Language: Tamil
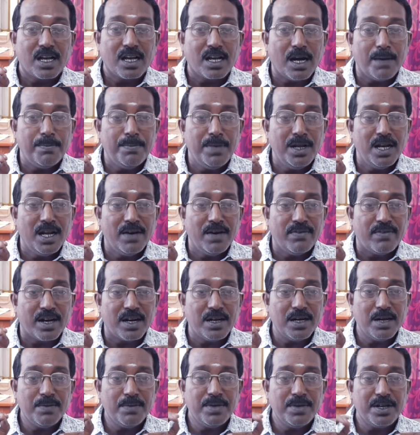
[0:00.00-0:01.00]
கபில
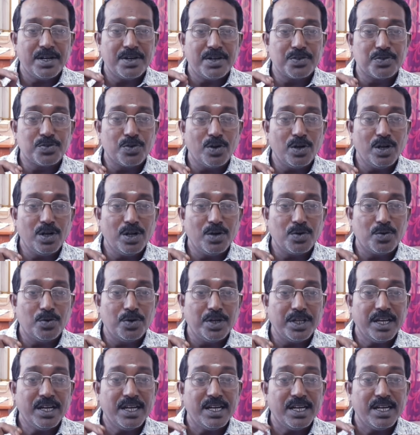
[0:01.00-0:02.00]
வர்ணம் என்று
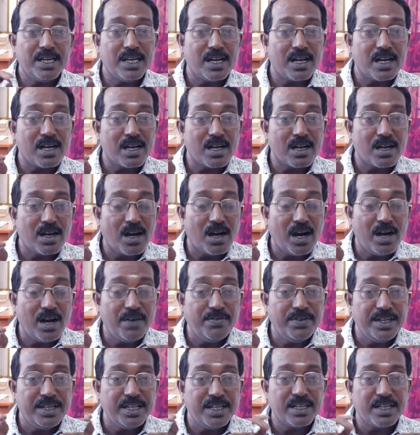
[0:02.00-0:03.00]
சொல்லக்கூடிய
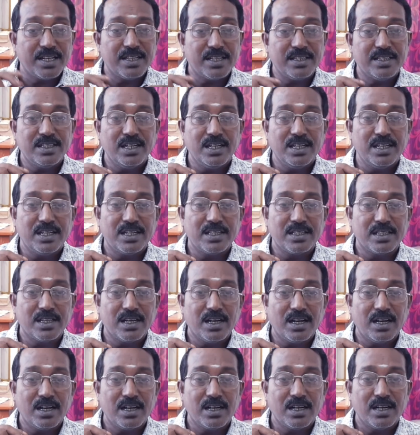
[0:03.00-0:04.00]
காவி நிறத்தில்
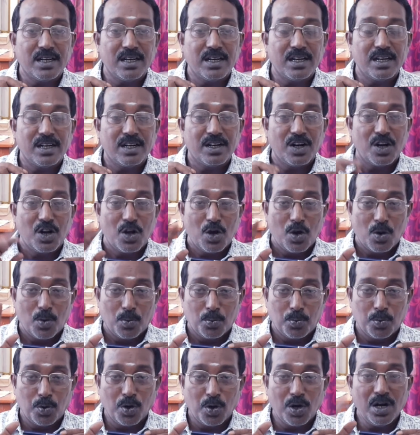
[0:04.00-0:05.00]
இருந்தால்
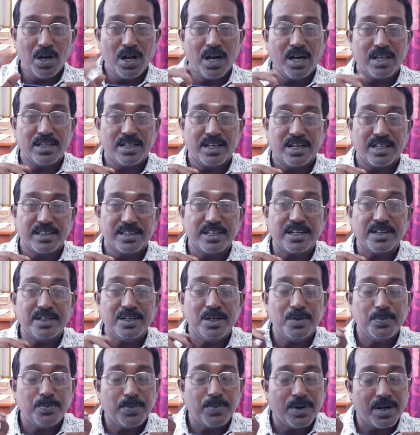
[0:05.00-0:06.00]
பொருளாதார
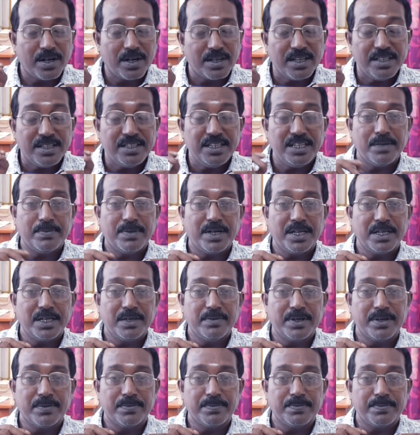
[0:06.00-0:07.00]
தட்டுப்பாடு
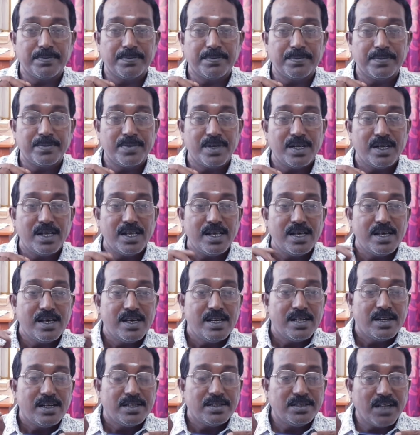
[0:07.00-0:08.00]
அதிகமாகிவிடும்
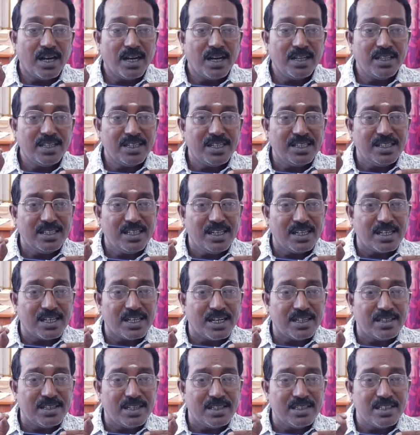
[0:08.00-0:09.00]
ஜாதகத்தில்
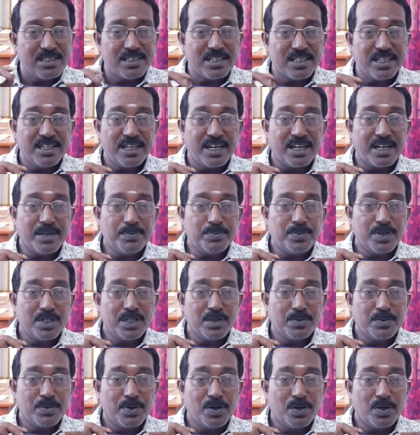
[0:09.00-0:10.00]
கெட்ட திசை
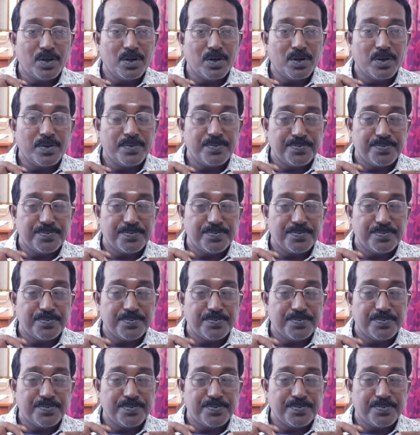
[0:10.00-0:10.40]
நடப்பது போல்